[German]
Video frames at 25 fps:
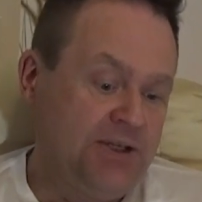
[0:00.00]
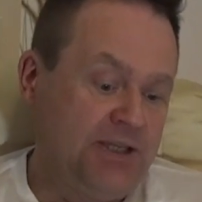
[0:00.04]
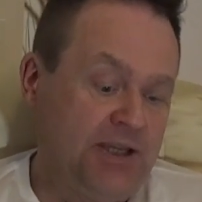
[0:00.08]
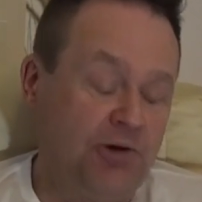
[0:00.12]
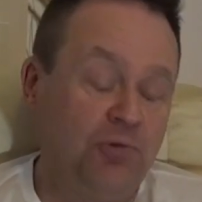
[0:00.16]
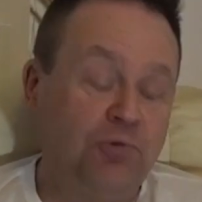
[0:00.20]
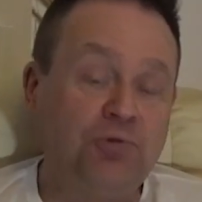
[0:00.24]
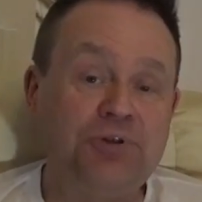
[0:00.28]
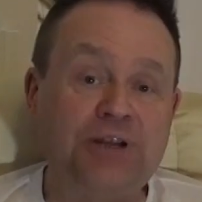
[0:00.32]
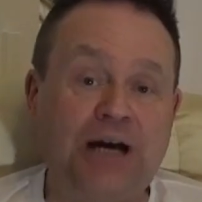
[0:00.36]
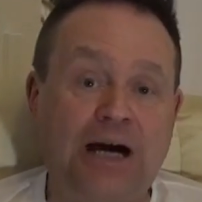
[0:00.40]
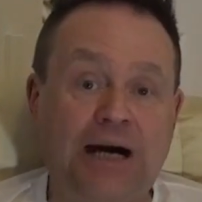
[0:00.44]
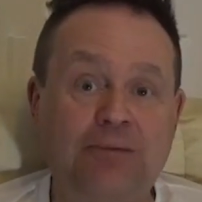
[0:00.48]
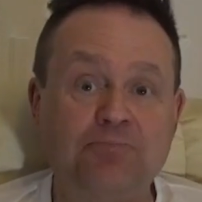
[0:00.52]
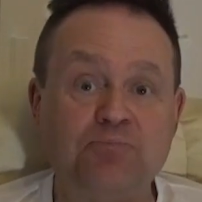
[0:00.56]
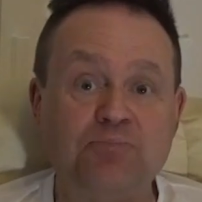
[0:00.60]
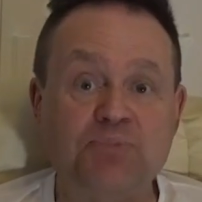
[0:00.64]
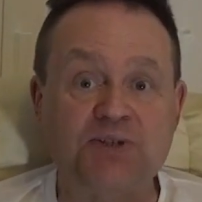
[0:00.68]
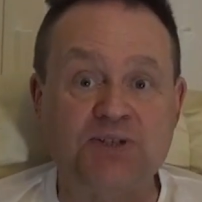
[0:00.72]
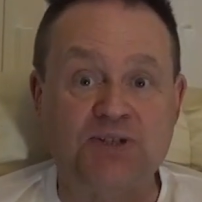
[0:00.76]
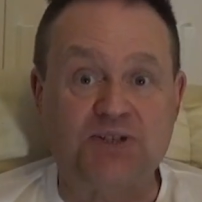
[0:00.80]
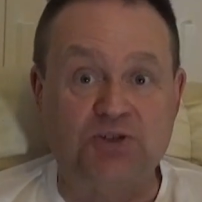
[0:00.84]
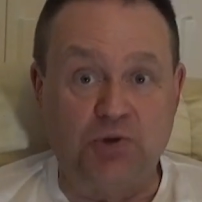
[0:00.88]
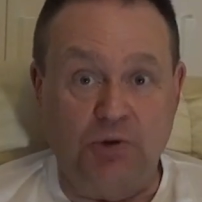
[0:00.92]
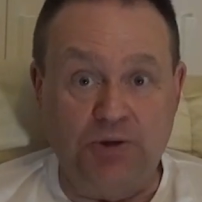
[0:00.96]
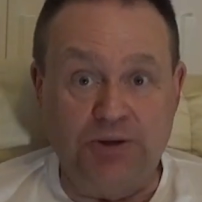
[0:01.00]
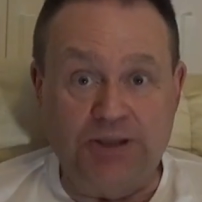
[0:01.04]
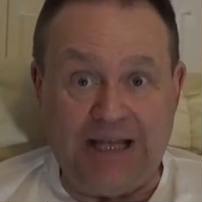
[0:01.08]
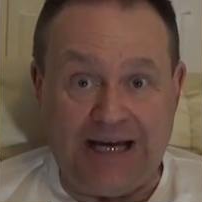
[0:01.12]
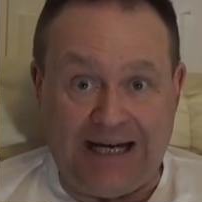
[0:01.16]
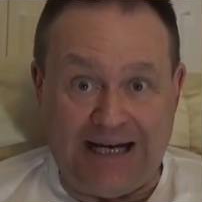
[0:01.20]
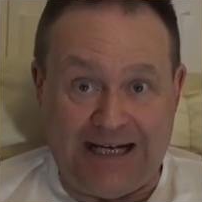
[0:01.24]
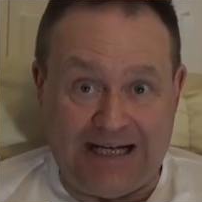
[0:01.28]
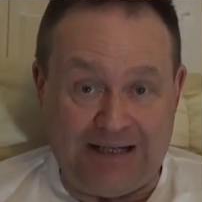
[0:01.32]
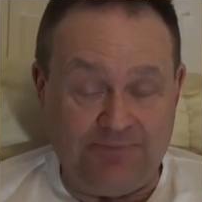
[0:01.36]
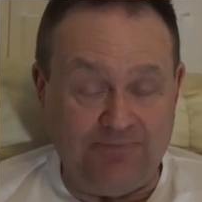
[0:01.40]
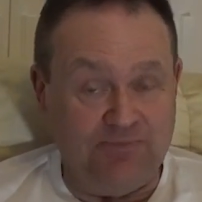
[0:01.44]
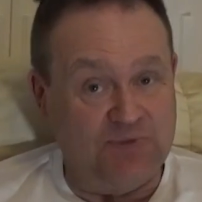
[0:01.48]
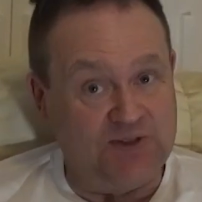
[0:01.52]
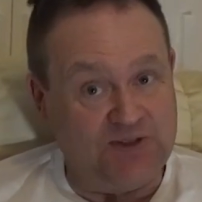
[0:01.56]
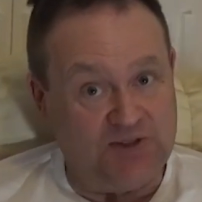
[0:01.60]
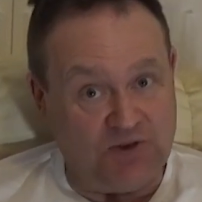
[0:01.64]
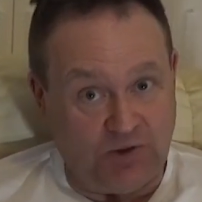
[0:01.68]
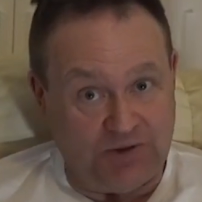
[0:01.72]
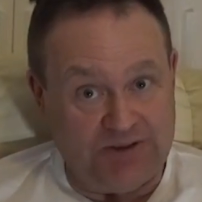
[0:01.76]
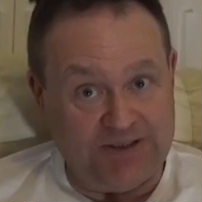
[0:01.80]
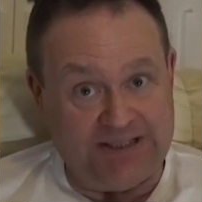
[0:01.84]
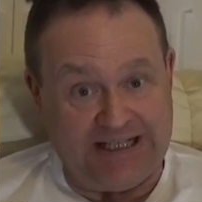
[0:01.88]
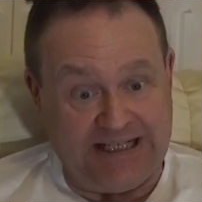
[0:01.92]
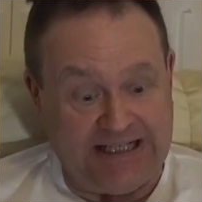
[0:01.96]
Ja, und am Sonnabend,
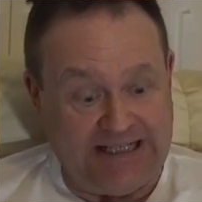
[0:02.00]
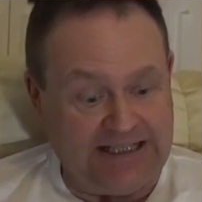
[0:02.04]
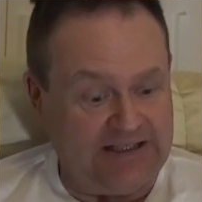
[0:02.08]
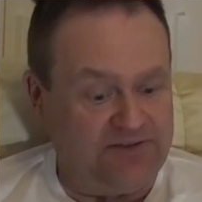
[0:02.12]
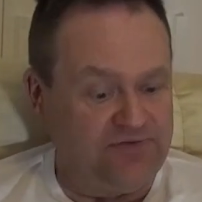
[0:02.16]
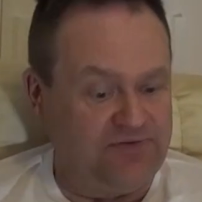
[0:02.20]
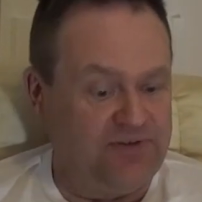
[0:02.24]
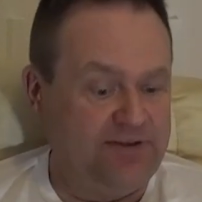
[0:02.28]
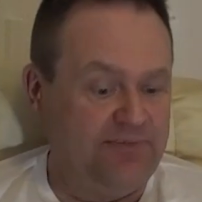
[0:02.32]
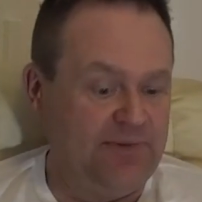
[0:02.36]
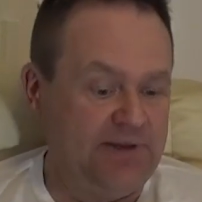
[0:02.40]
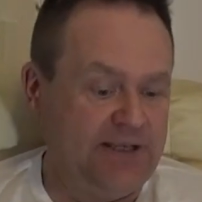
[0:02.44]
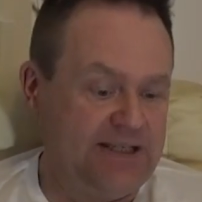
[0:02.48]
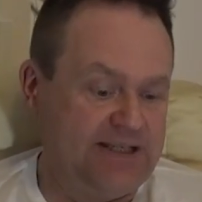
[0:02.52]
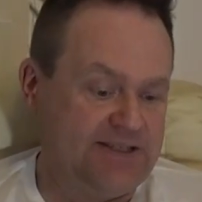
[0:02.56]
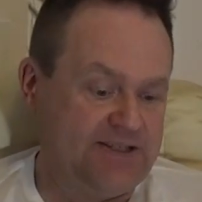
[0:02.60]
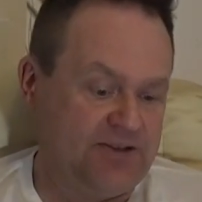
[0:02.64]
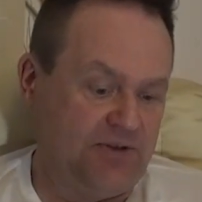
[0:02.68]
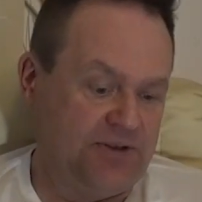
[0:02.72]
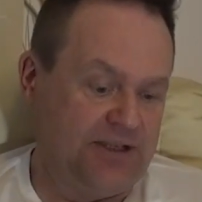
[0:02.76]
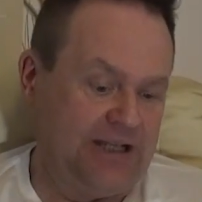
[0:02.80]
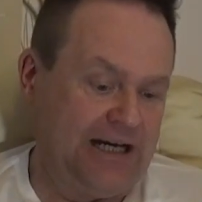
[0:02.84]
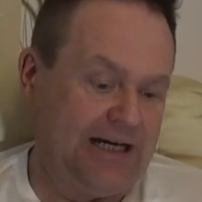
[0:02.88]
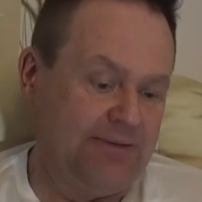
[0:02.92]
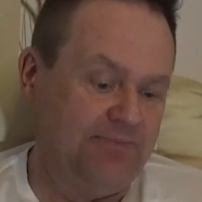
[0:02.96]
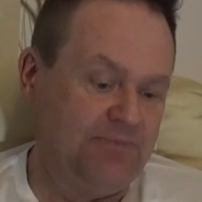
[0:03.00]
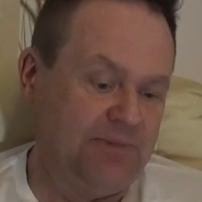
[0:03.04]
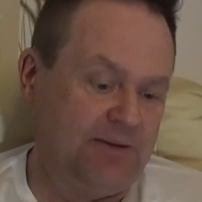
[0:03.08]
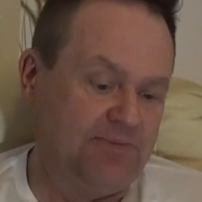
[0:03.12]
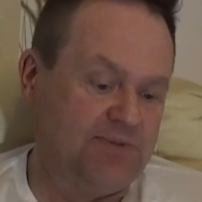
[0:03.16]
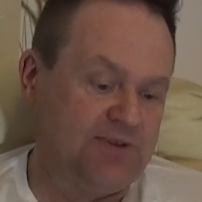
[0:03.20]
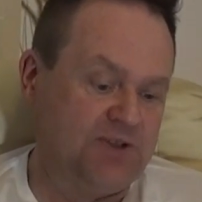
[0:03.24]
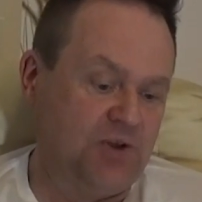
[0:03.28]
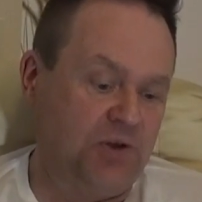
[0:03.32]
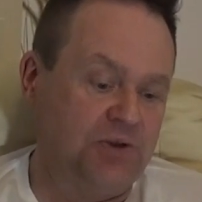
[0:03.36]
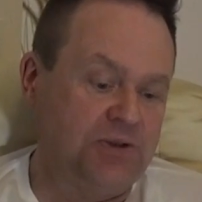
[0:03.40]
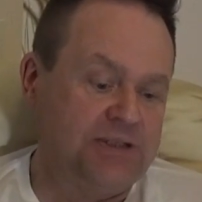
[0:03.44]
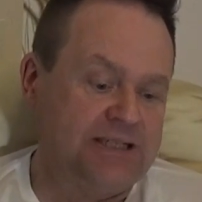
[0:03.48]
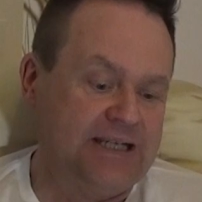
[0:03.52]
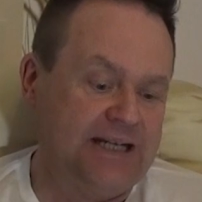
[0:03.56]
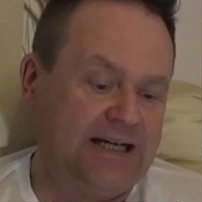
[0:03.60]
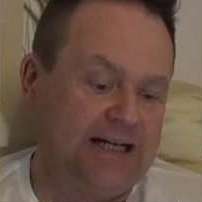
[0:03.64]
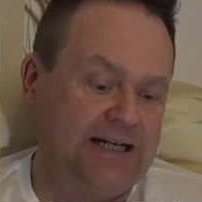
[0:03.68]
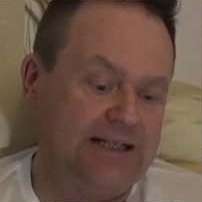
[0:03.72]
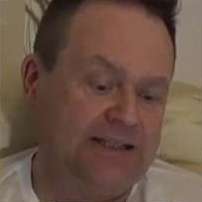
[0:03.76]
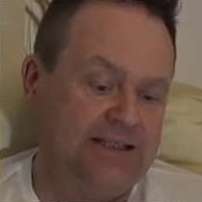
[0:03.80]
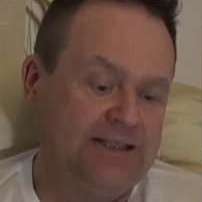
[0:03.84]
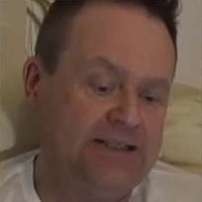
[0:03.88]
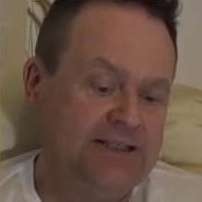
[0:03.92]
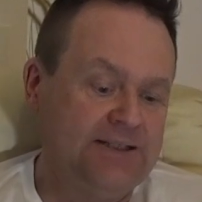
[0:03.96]
Sonntag vielmehr, nicht Sonnabend, am
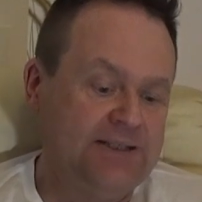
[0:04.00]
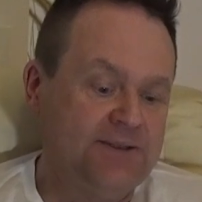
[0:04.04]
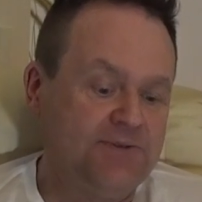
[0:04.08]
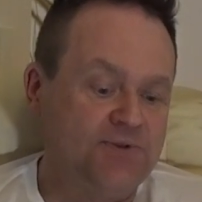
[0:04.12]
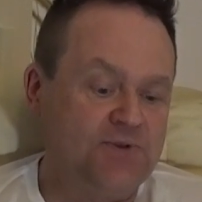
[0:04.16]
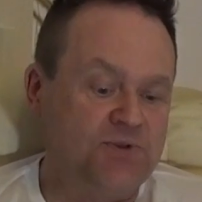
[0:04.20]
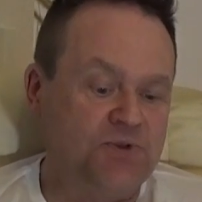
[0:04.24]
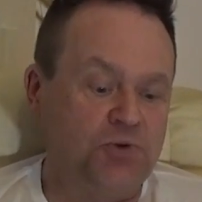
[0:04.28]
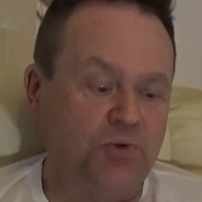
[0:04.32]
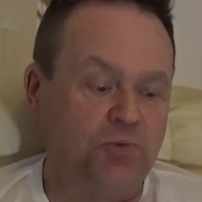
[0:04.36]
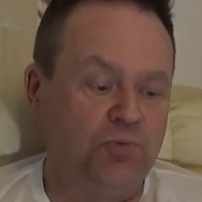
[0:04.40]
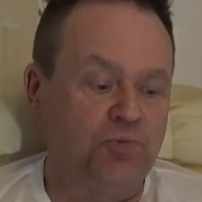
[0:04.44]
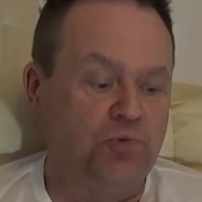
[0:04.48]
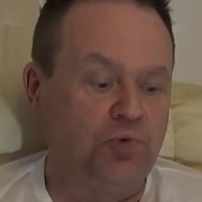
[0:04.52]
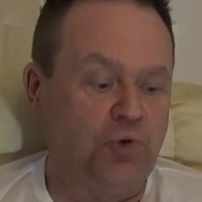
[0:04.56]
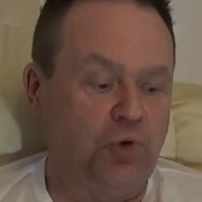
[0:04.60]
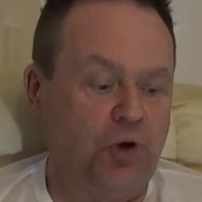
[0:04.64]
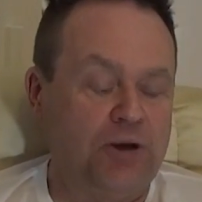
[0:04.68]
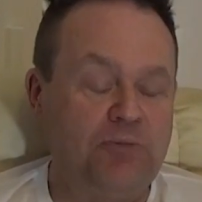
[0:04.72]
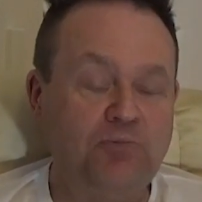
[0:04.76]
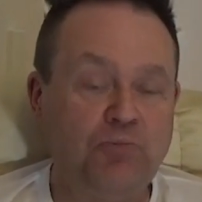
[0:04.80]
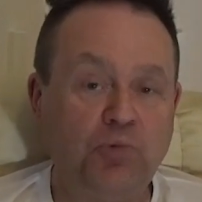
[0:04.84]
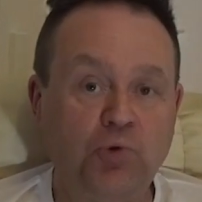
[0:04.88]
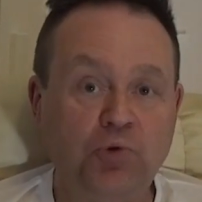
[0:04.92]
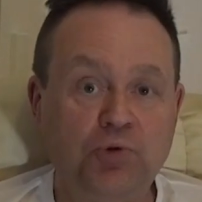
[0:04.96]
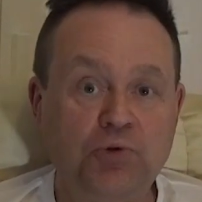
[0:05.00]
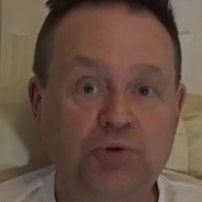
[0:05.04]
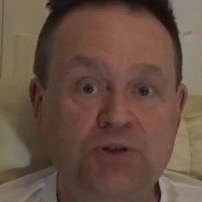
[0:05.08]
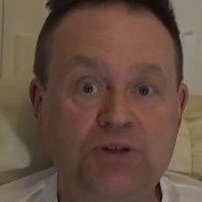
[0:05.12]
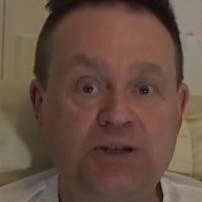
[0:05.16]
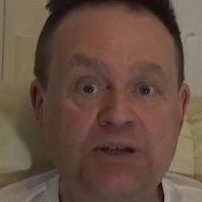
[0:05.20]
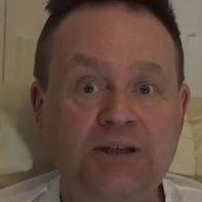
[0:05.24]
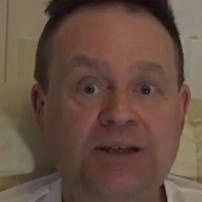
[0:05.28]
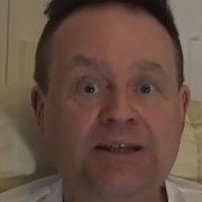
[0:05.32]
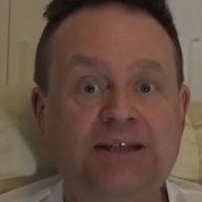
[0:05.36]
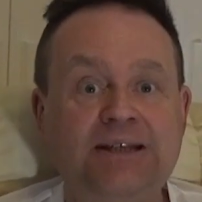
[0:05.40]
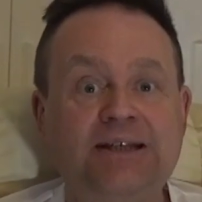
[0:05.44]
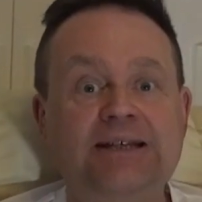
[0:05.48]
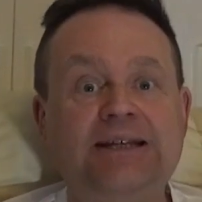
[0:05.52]
Sonntag zum Neumond